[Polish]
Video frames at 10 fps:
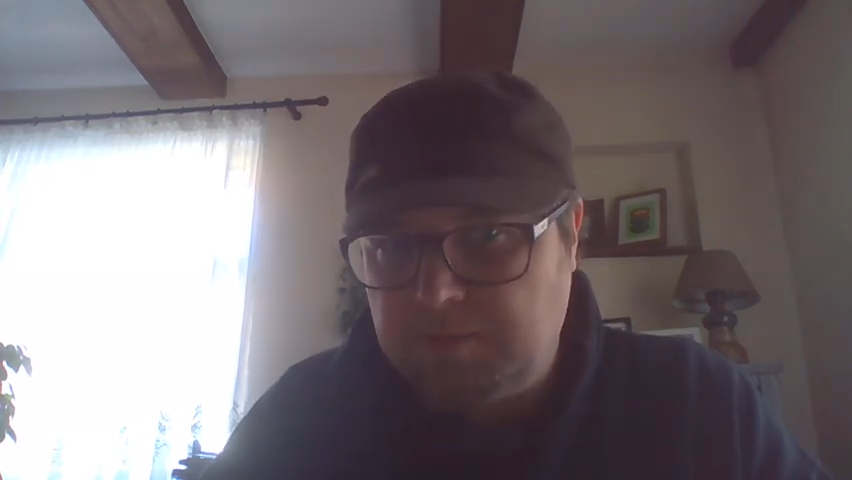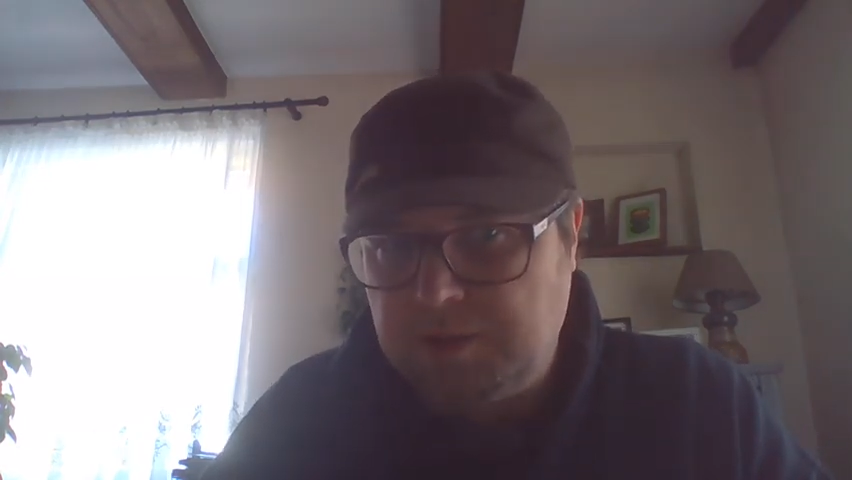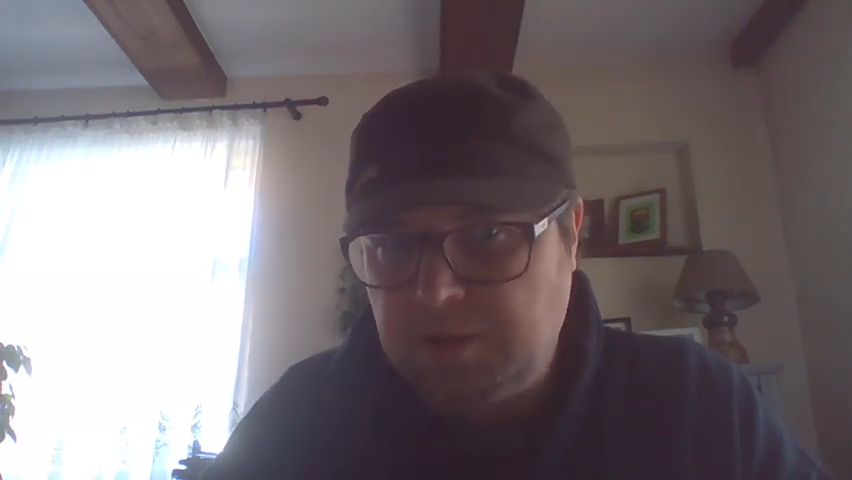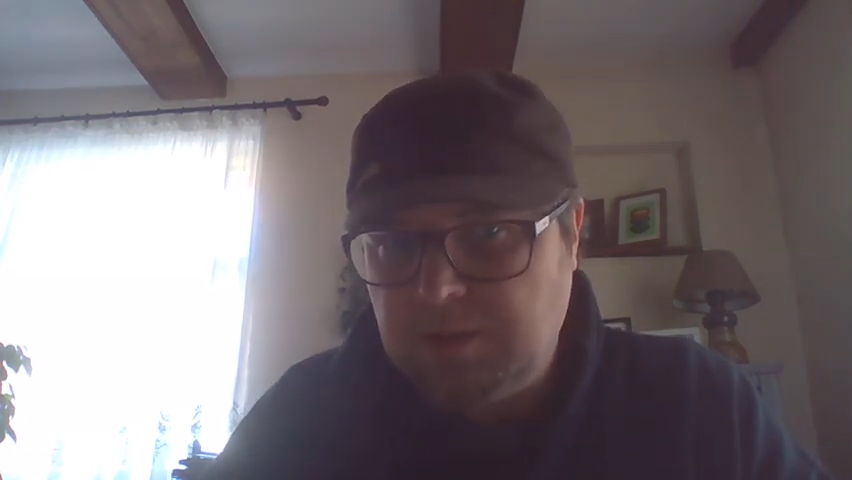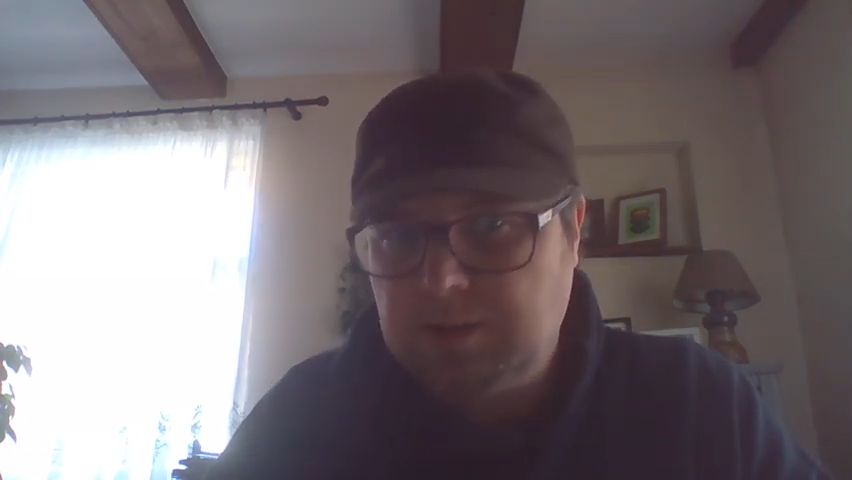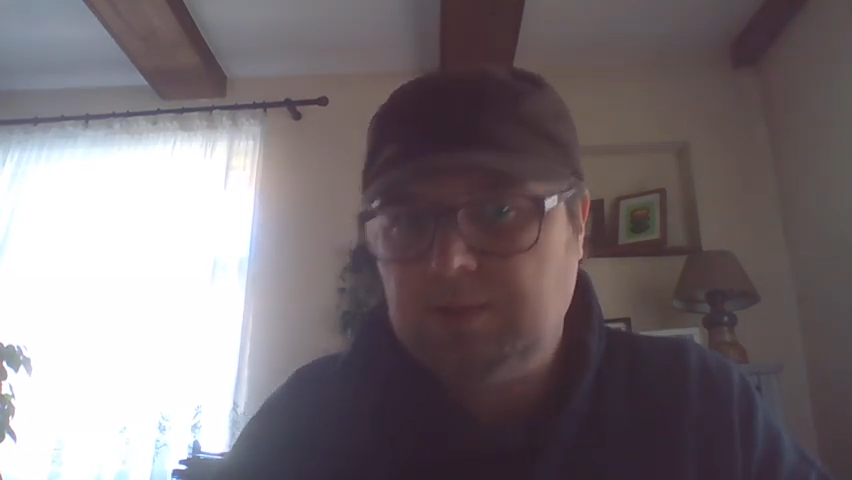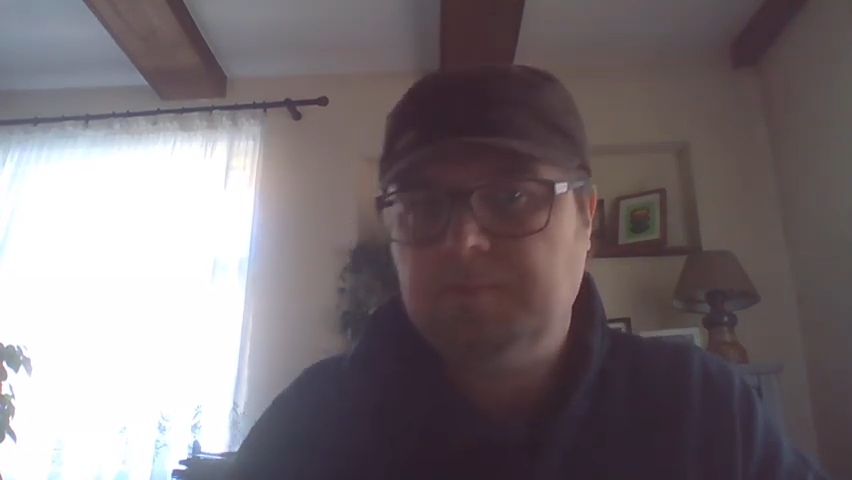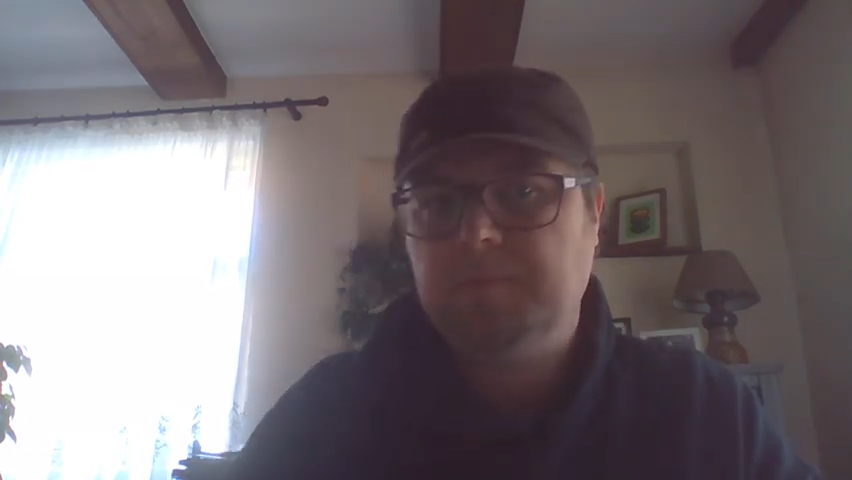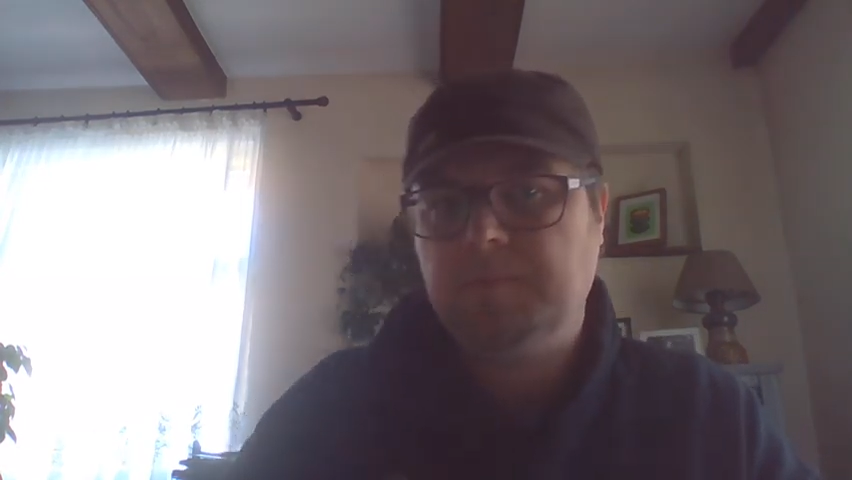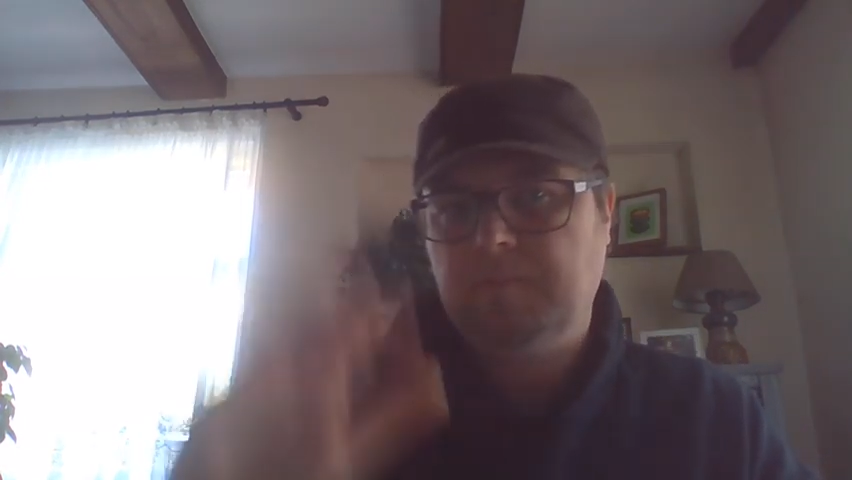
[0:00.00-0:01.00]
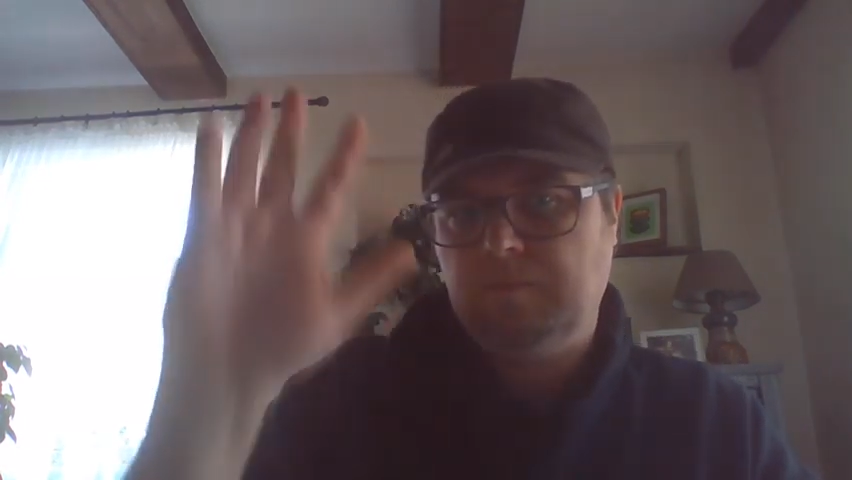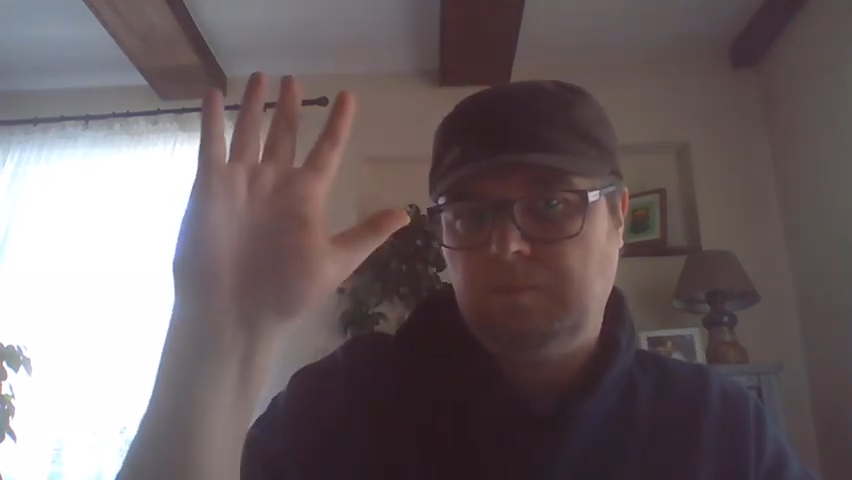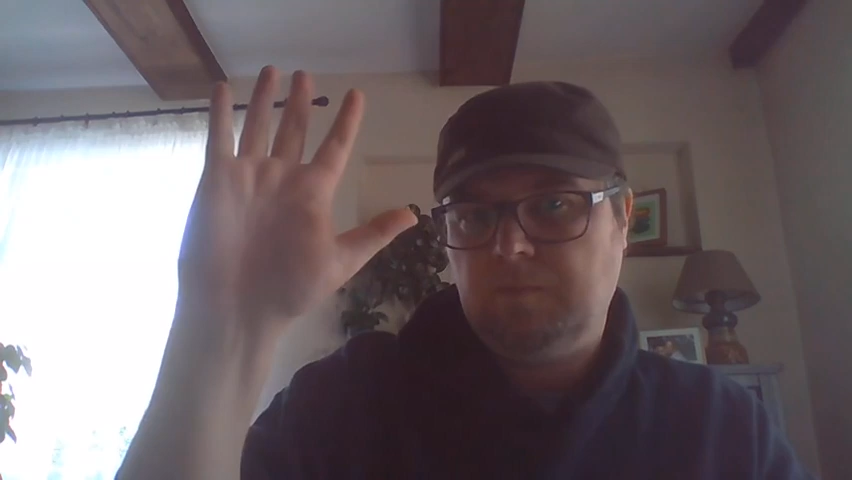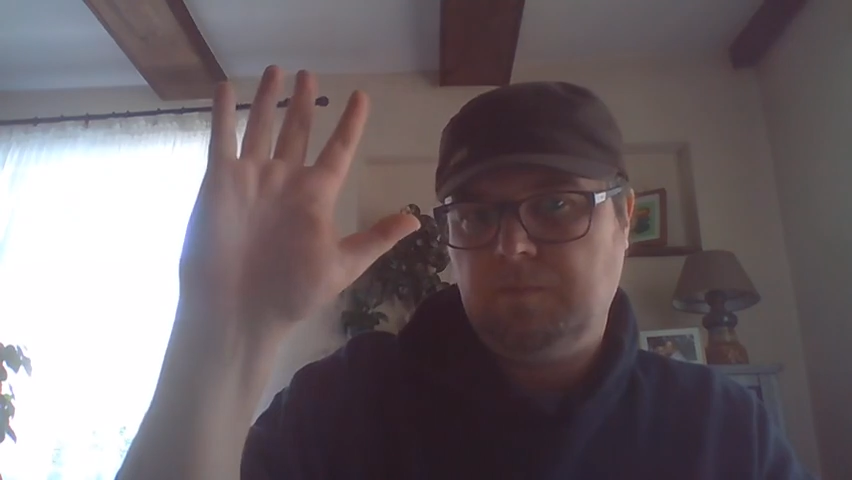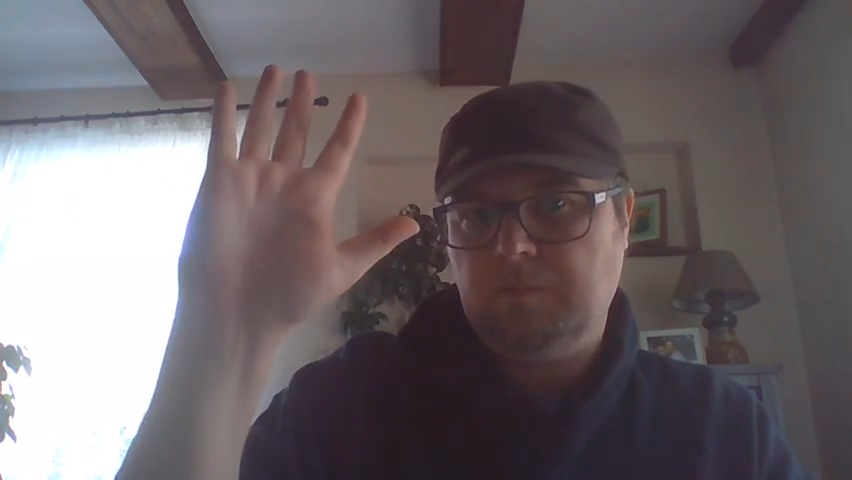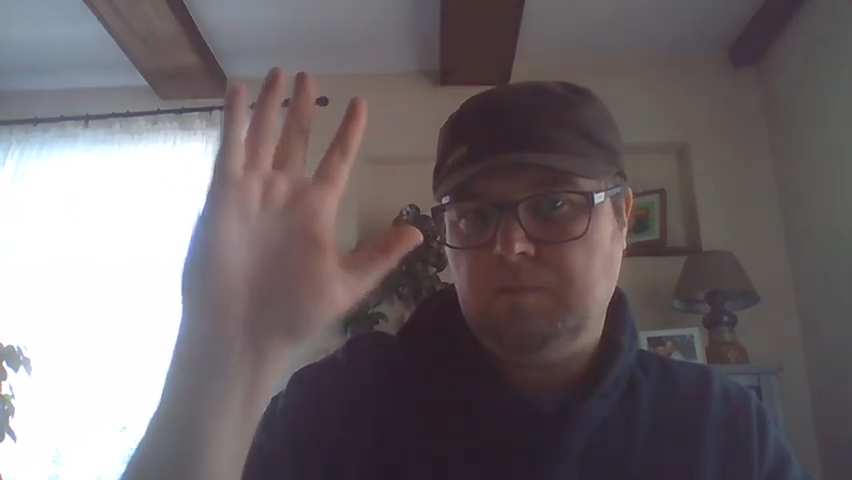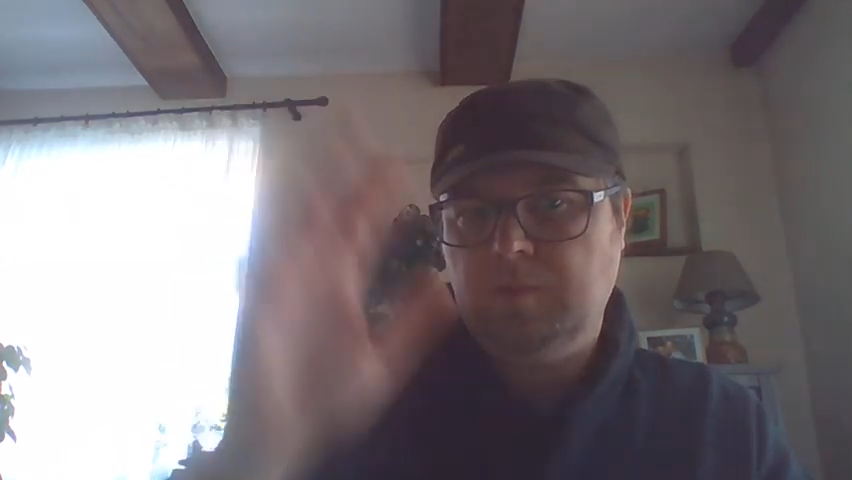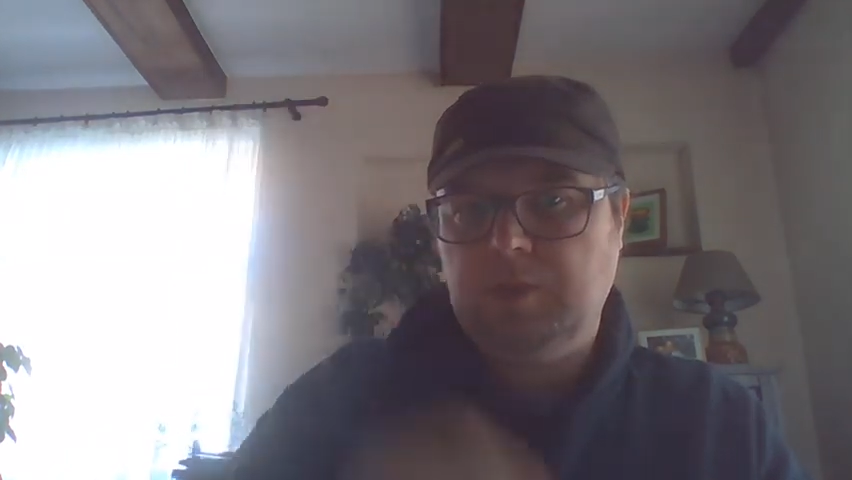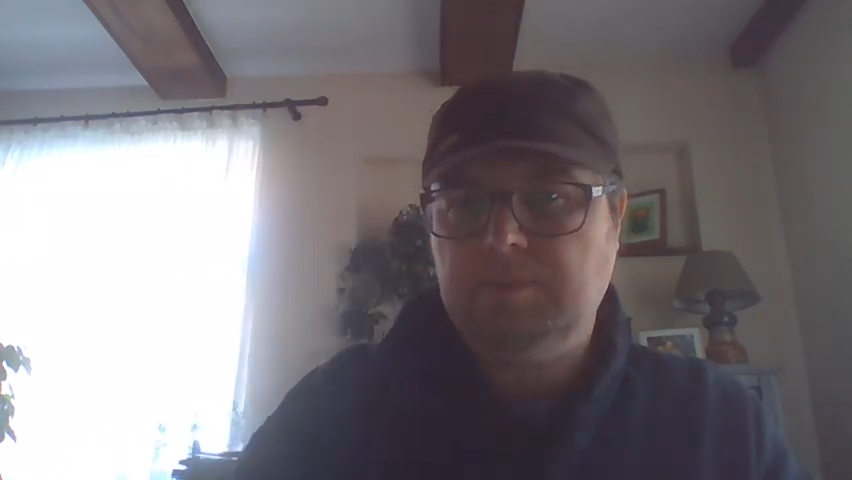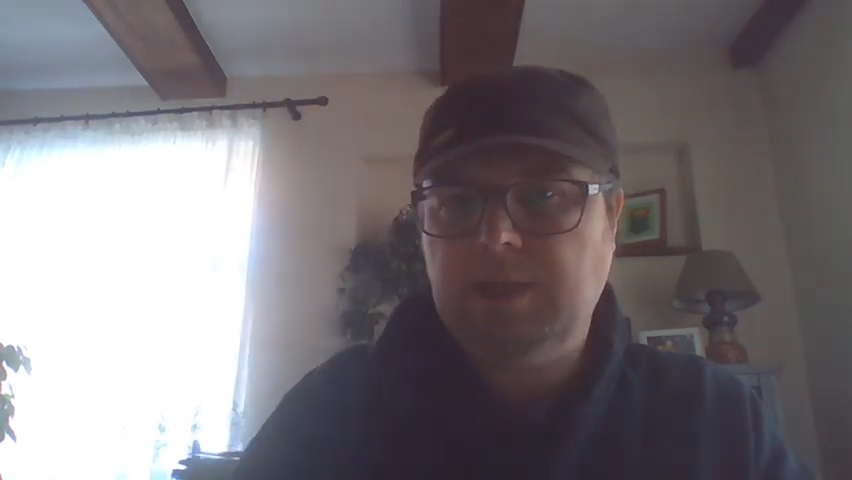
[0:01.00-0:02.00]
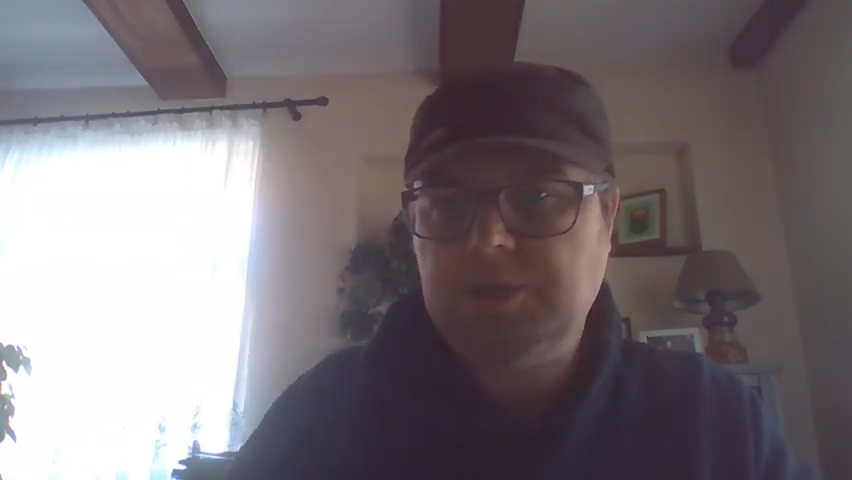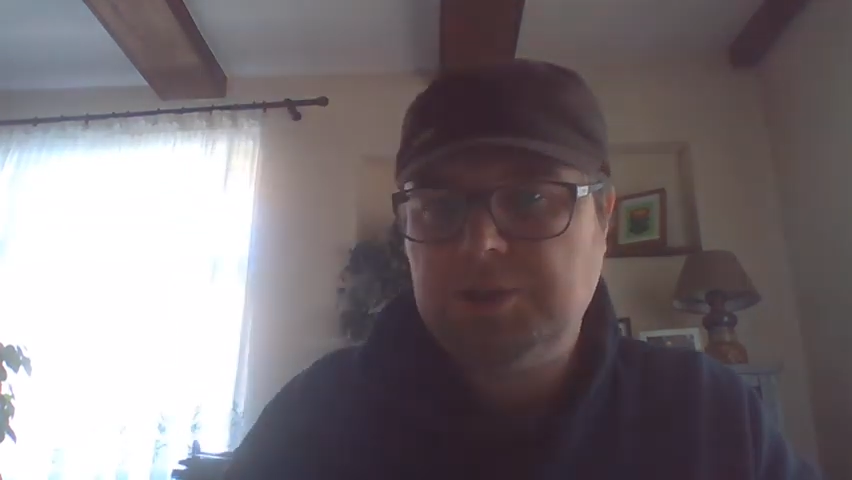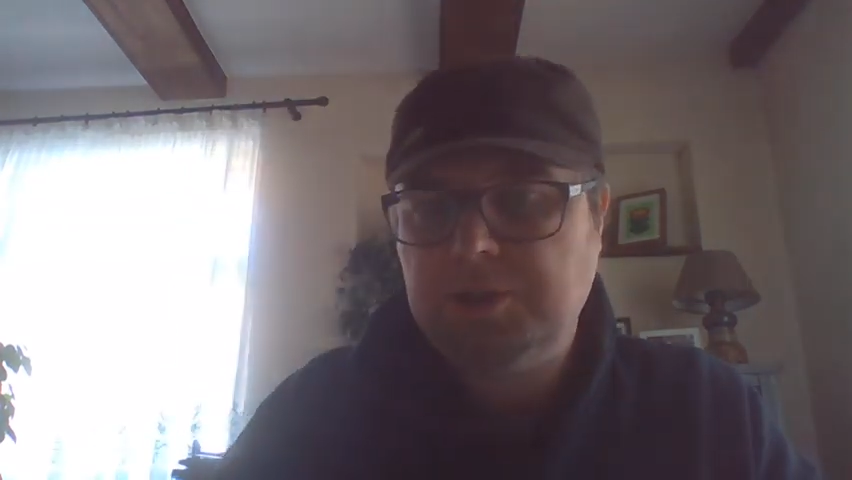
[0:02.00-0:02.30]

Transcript: na przykład. Trzymajcie